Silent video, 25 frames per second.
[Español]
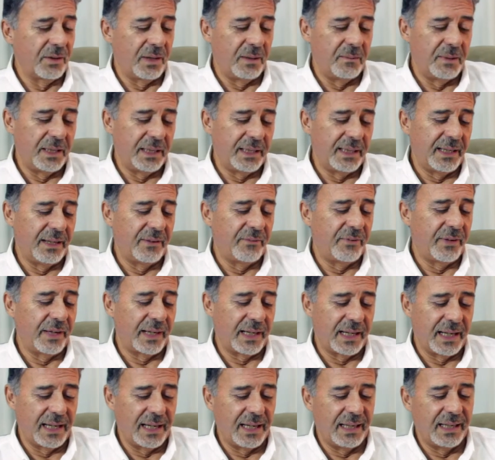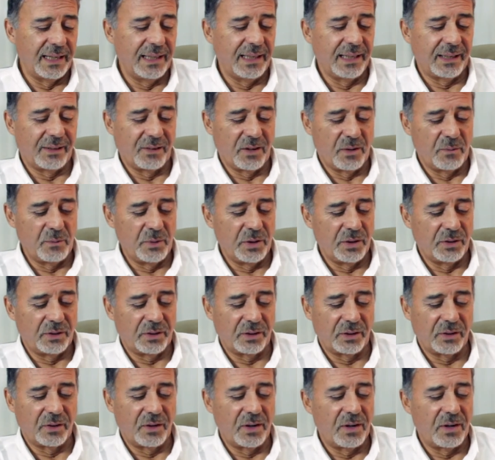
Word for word: La materia fecal, el líquido amniótico,